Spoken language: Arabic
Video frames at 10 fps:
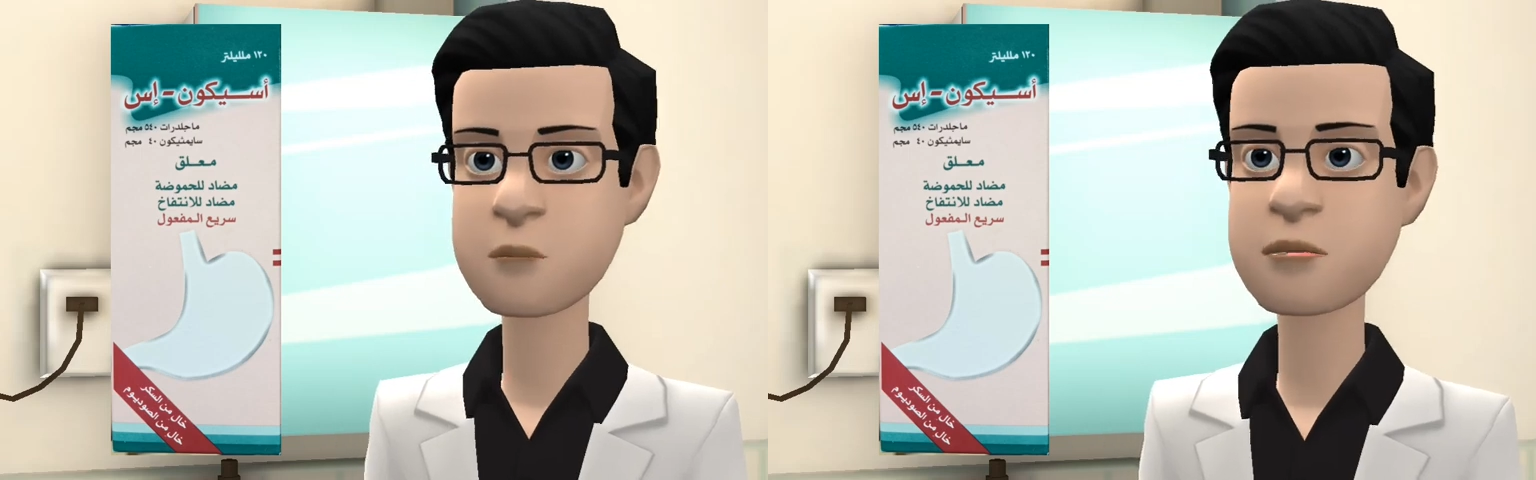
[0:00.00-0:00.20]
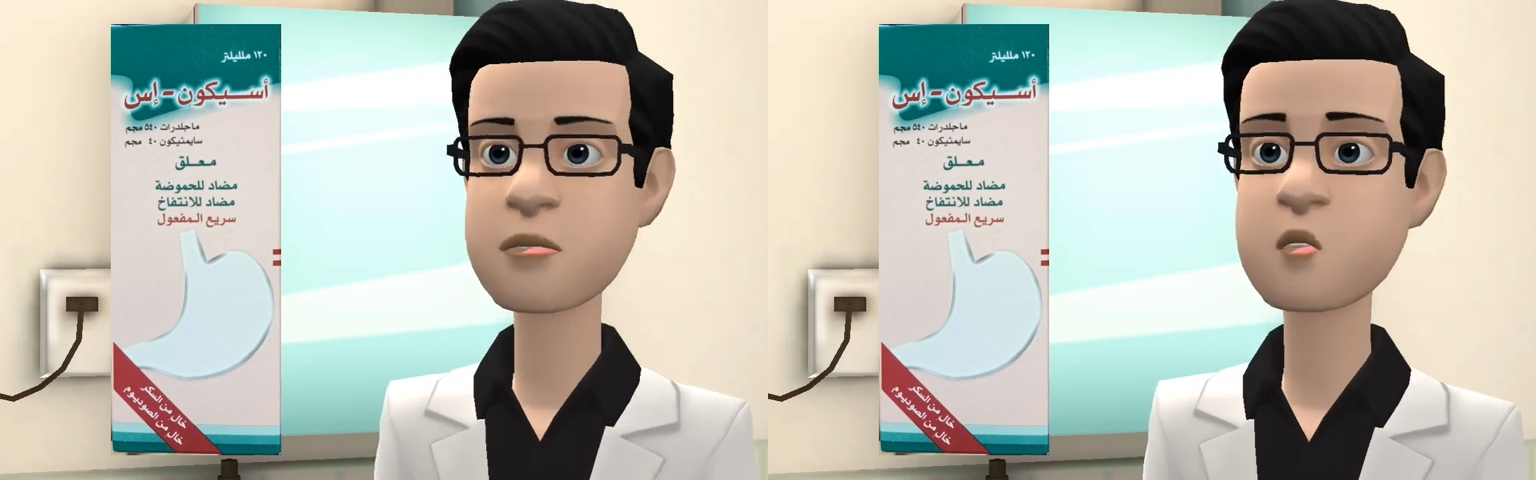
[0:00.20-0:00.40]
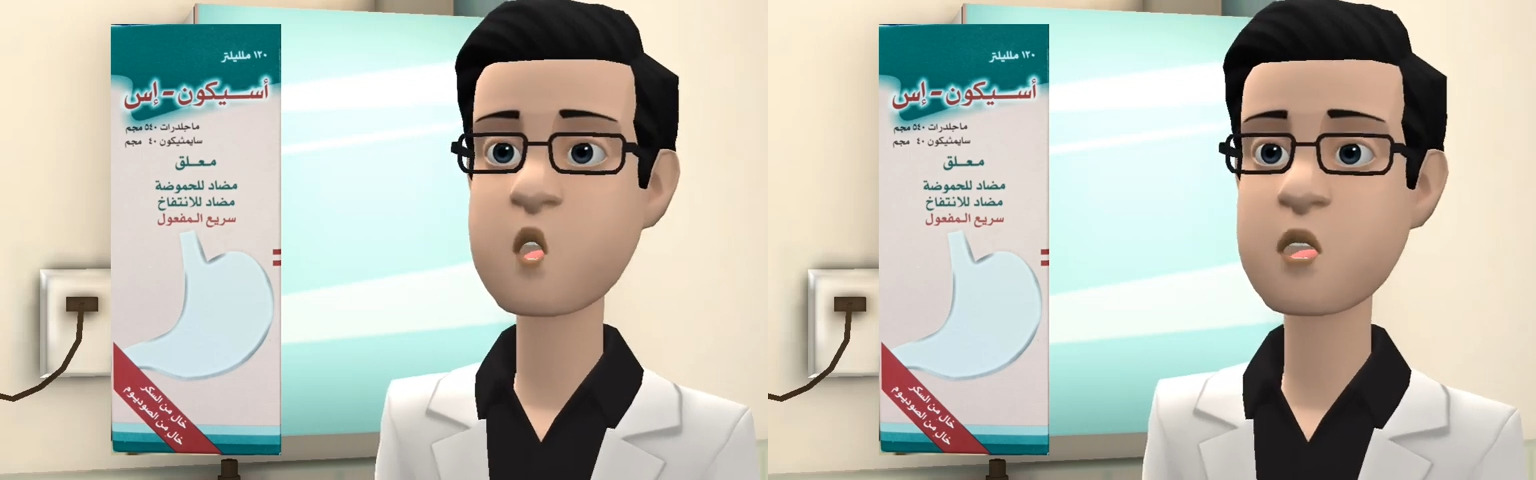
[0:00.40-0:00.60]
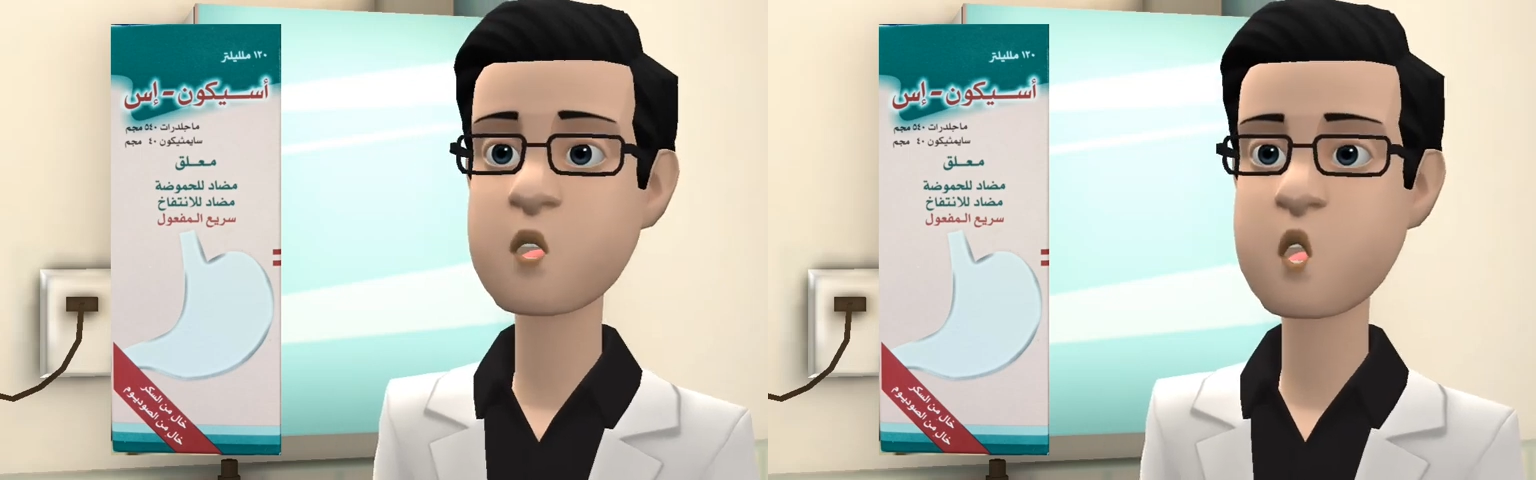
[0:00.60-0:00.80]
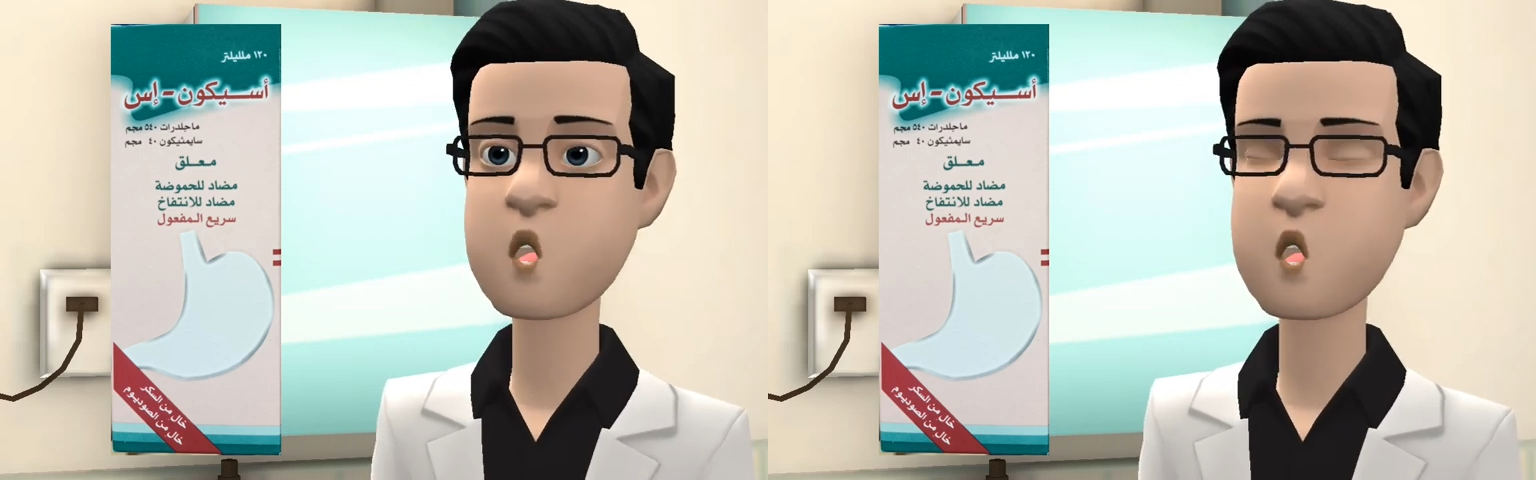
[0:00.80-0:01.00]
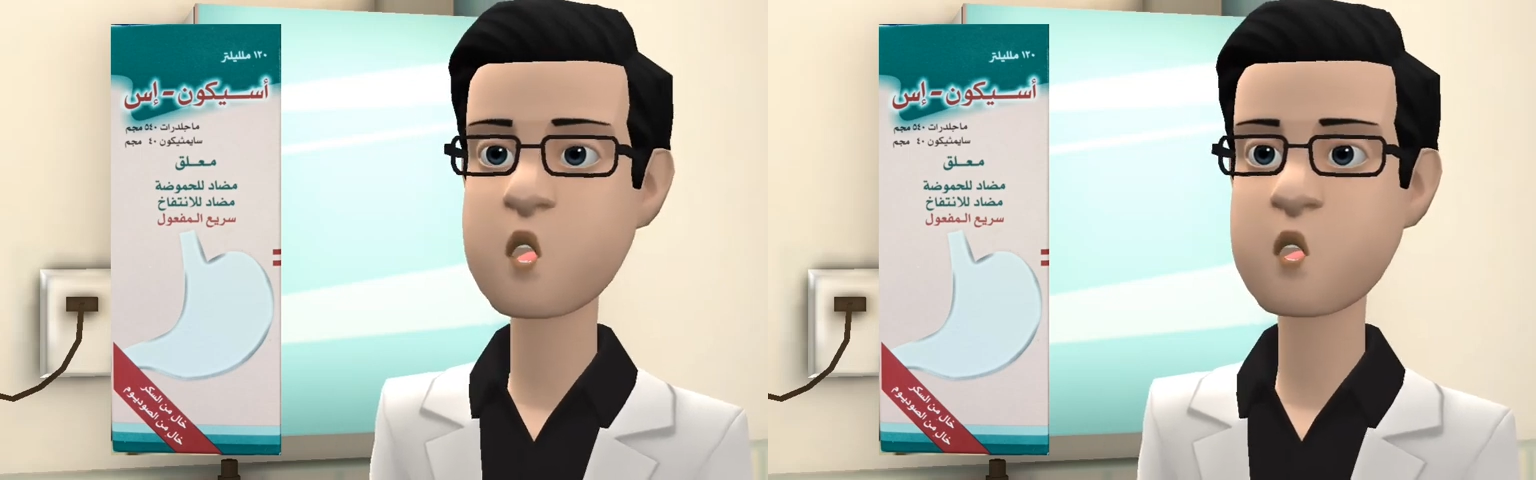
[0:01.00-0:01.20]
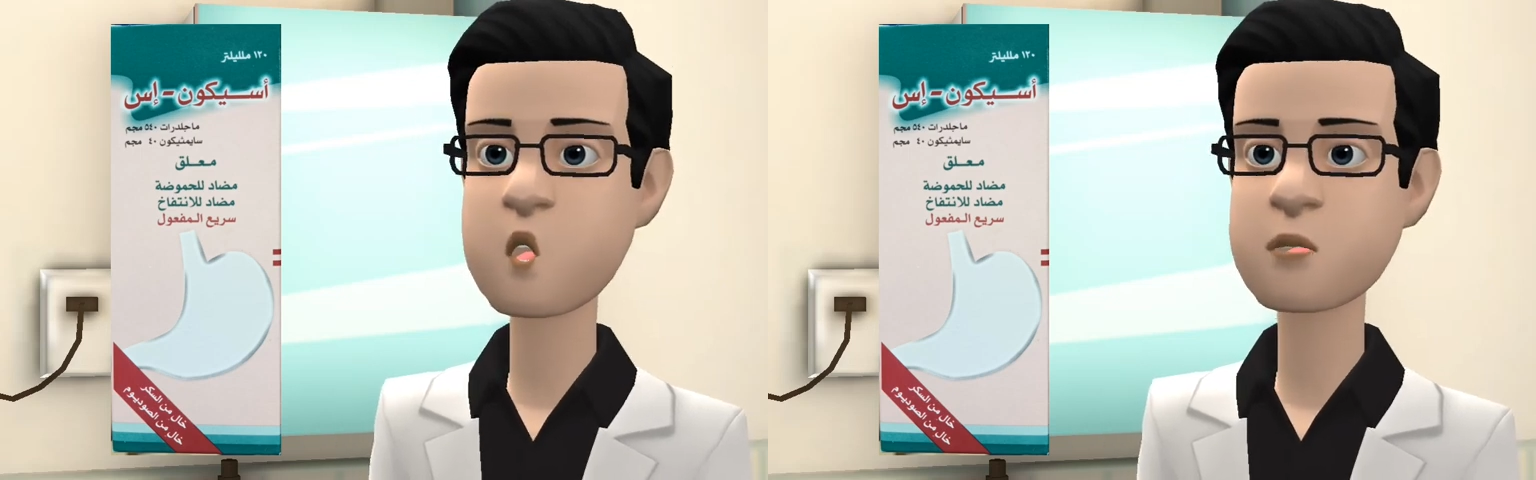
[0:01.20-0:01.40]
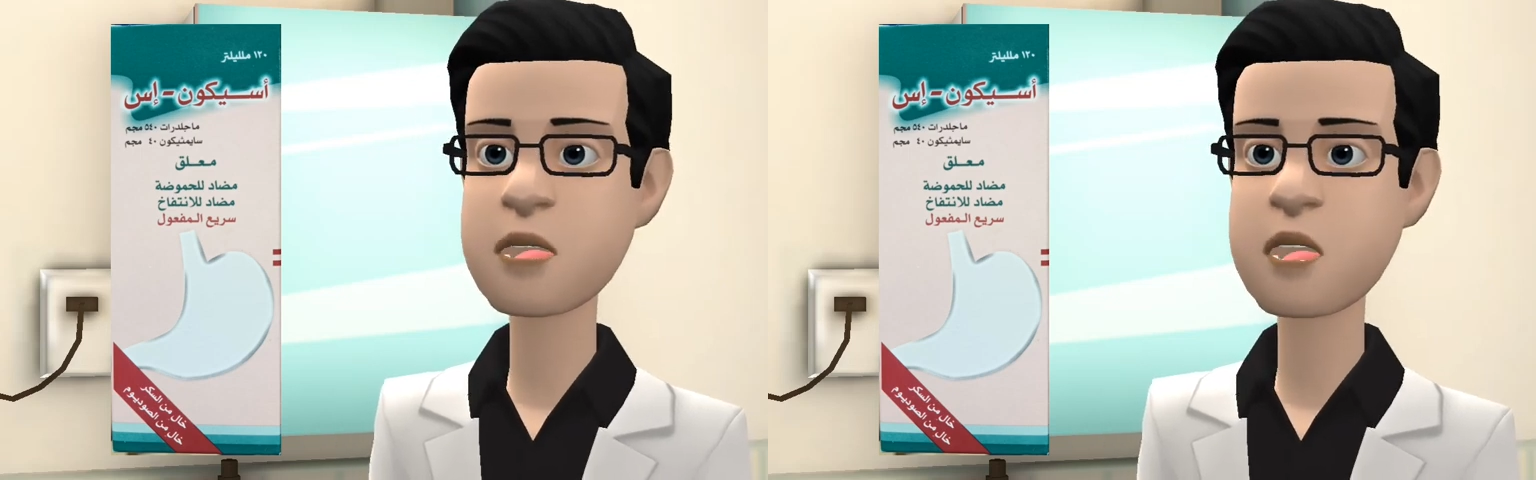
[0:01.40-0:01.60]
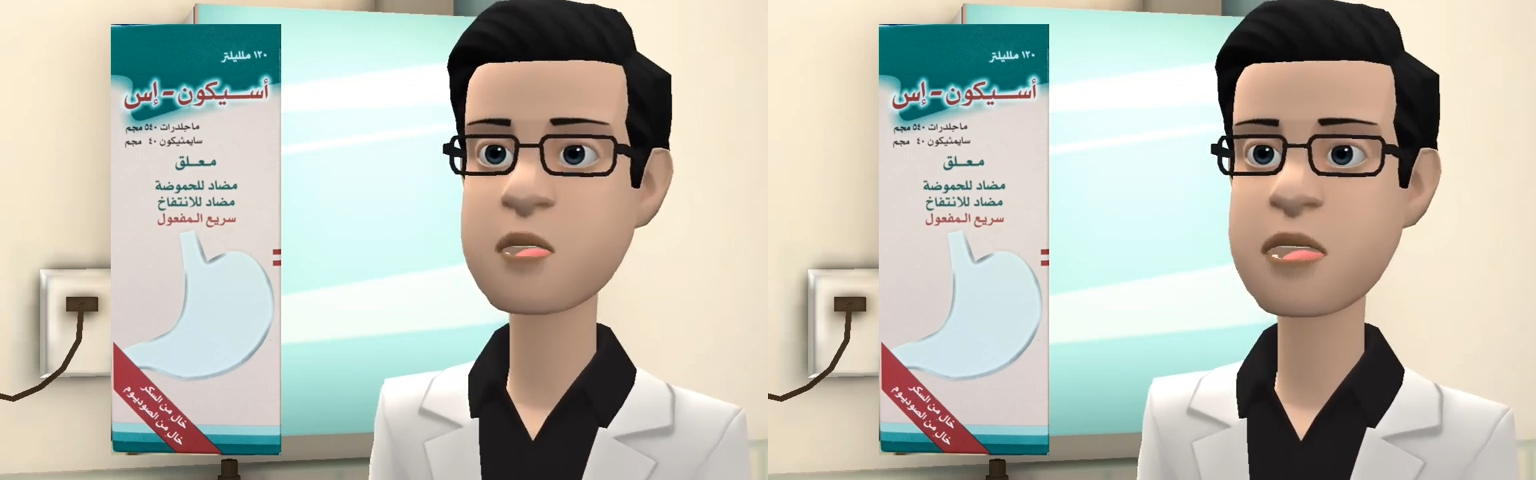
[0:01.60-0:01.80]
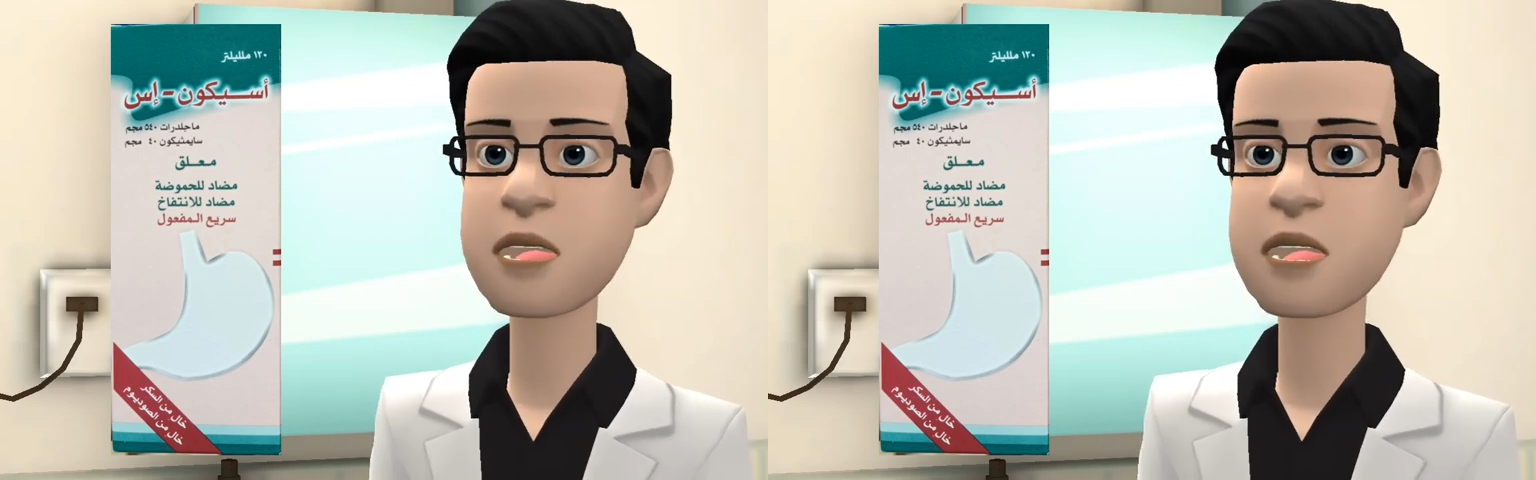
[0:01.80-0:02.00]
مضاد للحموضة ومضاد
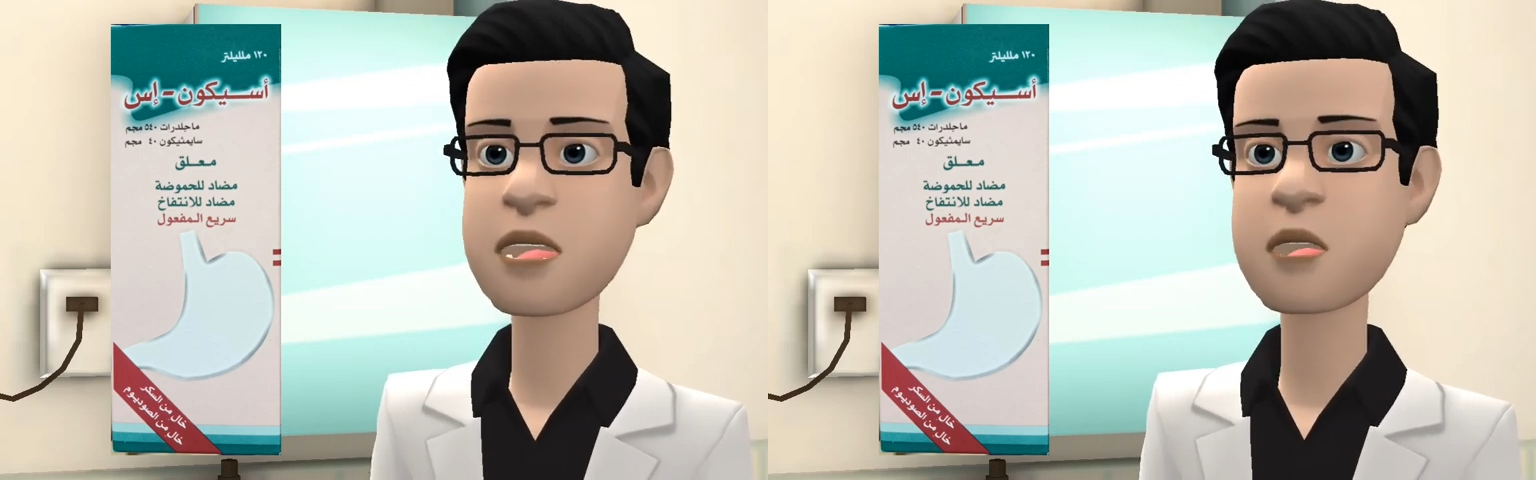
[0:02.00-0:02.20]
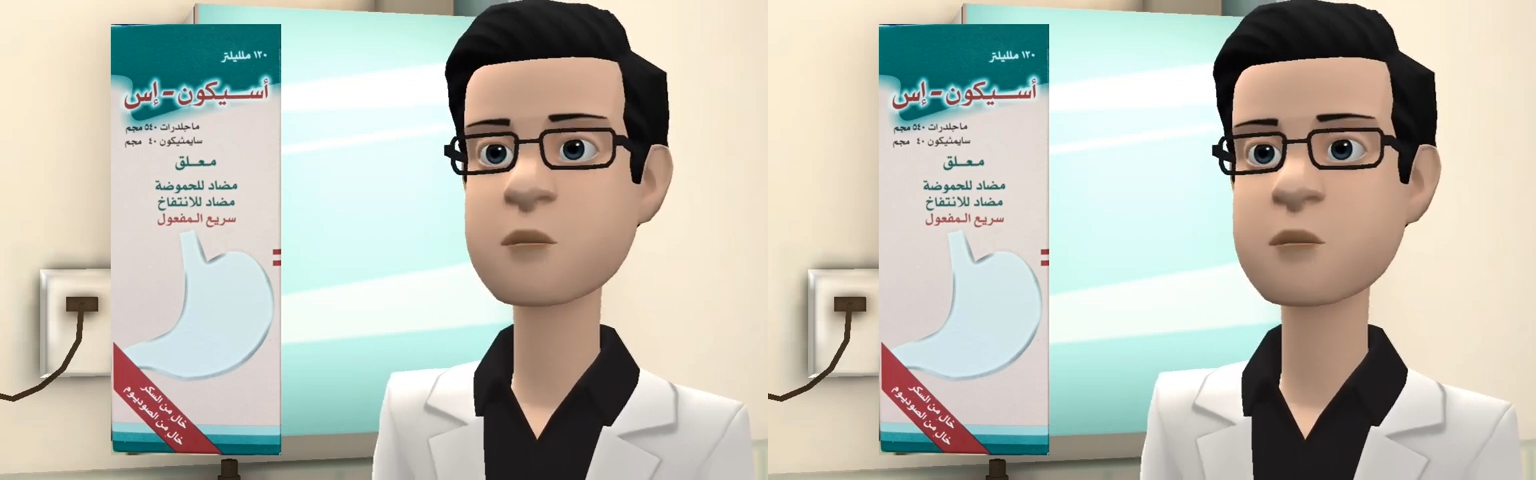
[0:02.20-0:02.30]
للانتفاخ